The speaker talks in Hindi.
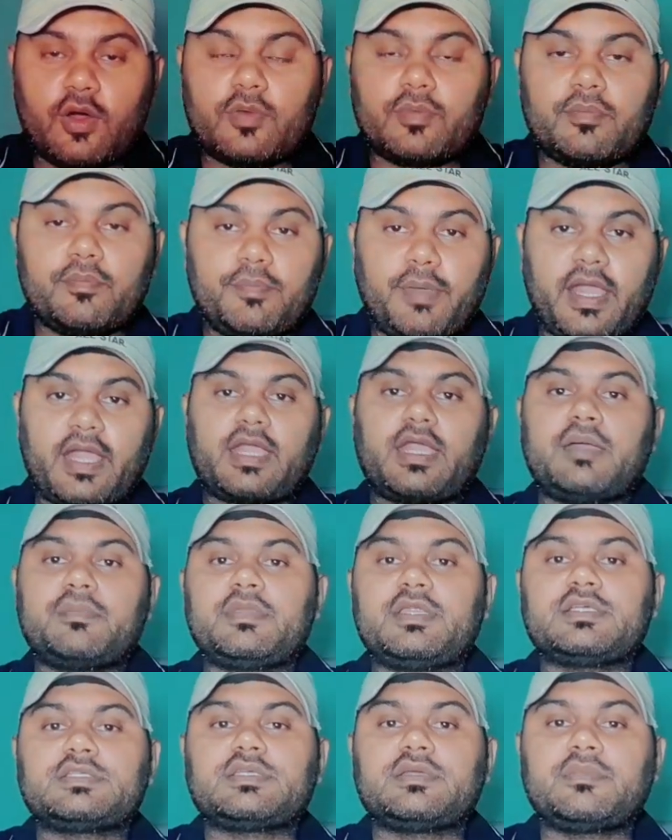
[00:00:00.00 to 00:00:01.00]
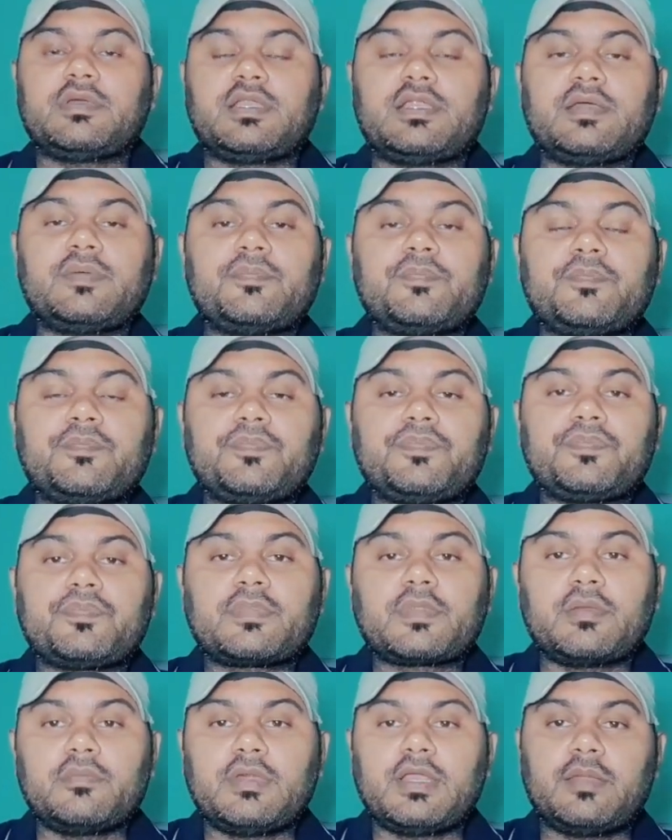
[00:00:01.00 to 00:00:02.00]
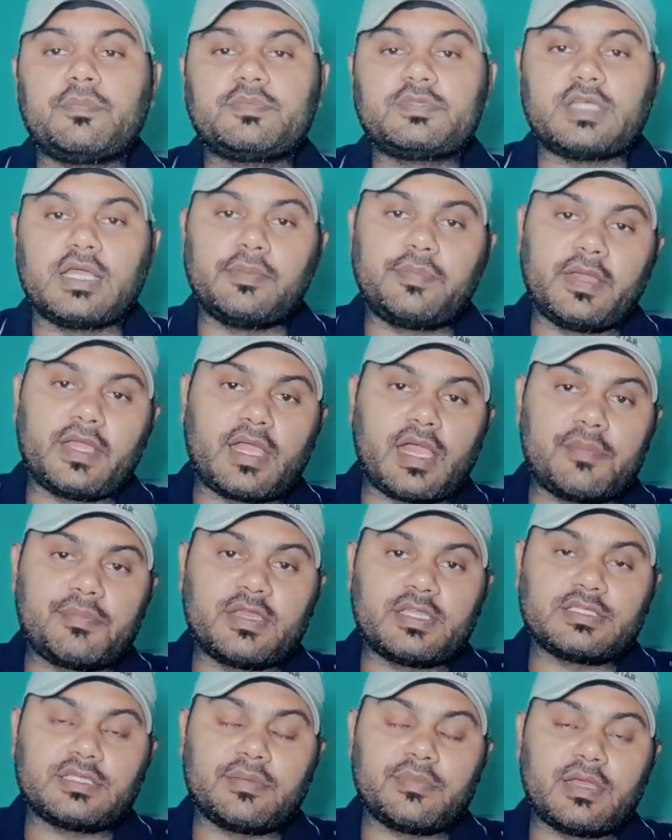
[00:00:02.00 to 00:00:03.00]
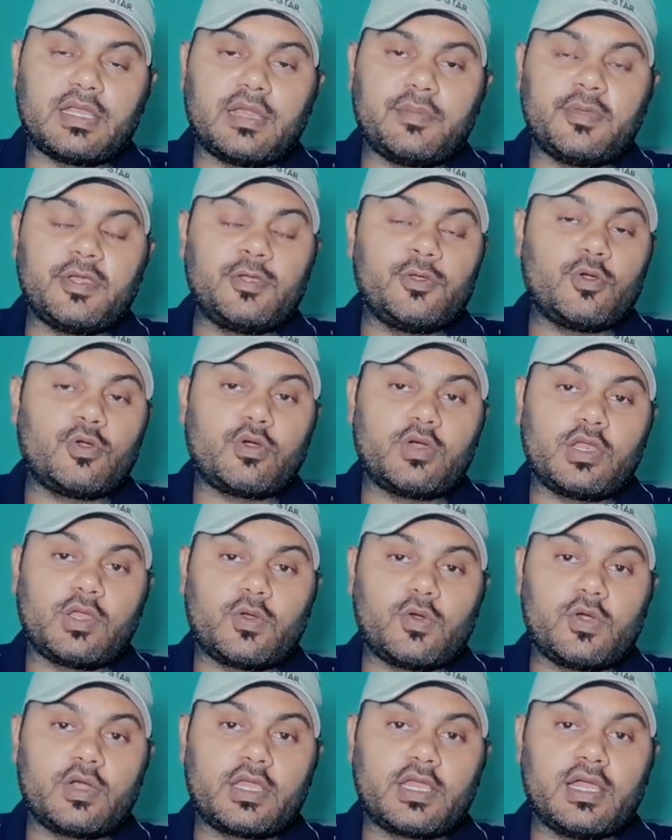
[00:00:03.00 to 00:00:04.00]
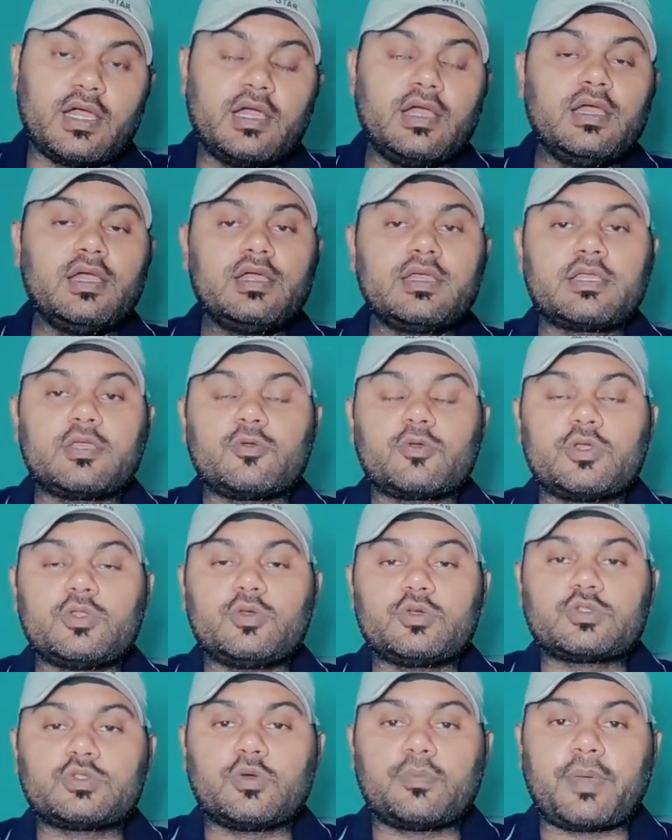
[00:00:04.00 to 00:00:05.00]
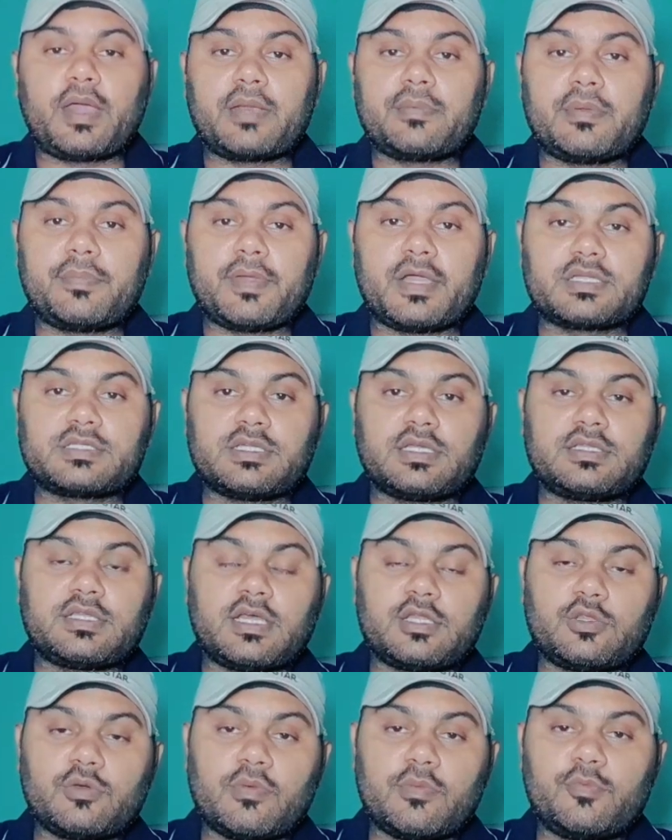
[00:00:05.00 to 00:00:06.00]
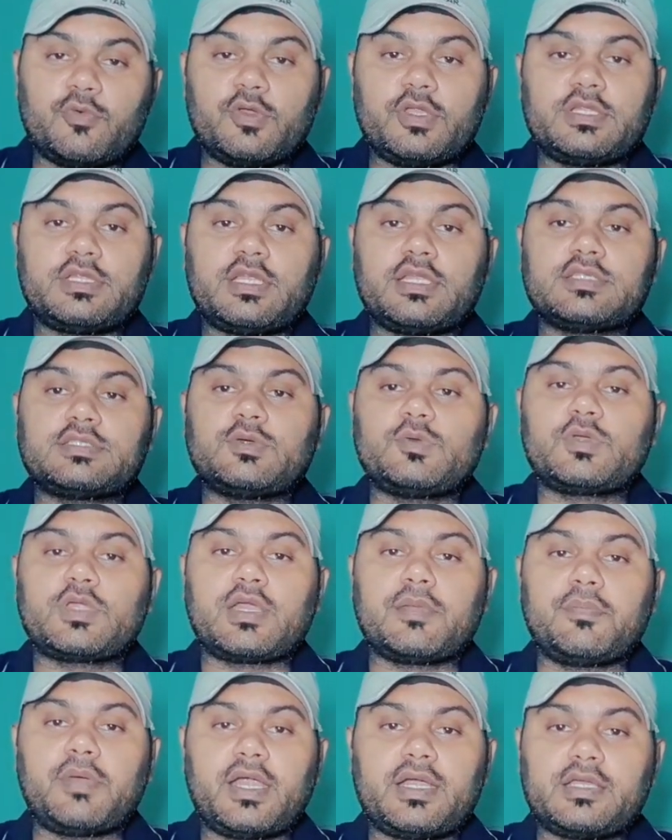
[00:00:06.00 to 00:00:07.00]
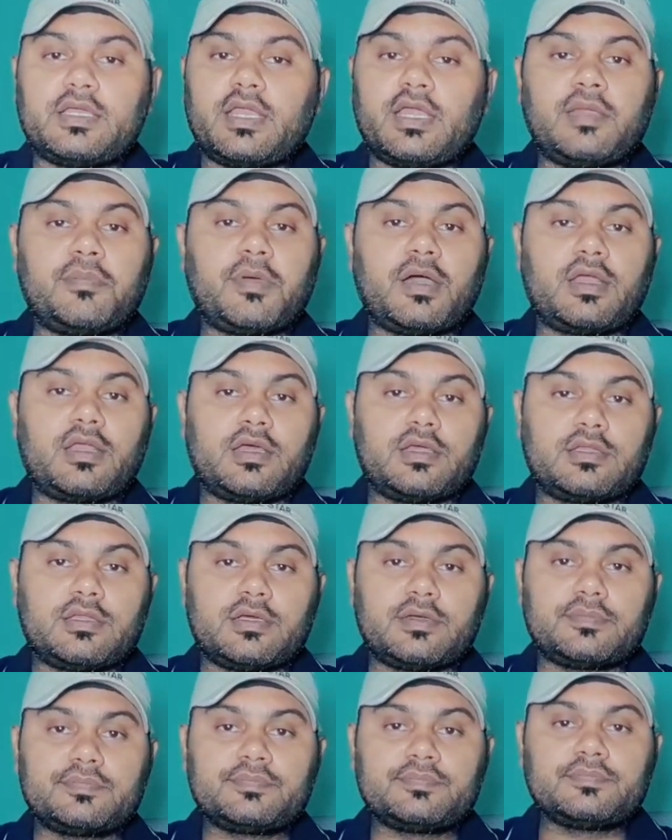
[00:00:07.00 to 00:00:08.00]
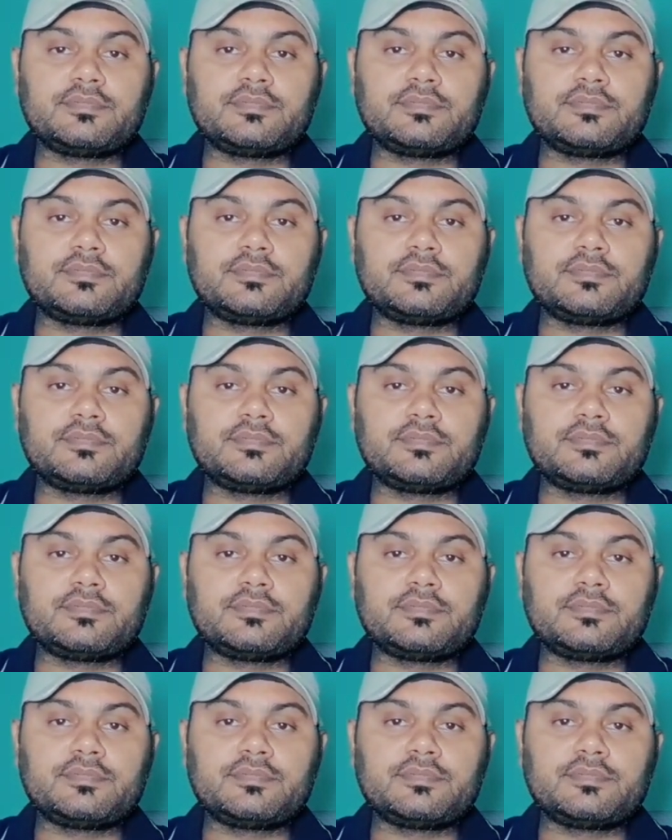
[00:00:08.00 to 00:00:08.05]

और बैक कैमरे से मैंने मतलब सेल्फी कैमरे से मैंने वीडियो को रिकॉर्ड किया क्योंकि दोस्तों पैर में फ्रैक्चर था तो मैं पूरी तरह से उठ के बैठ नहीं पा रहा था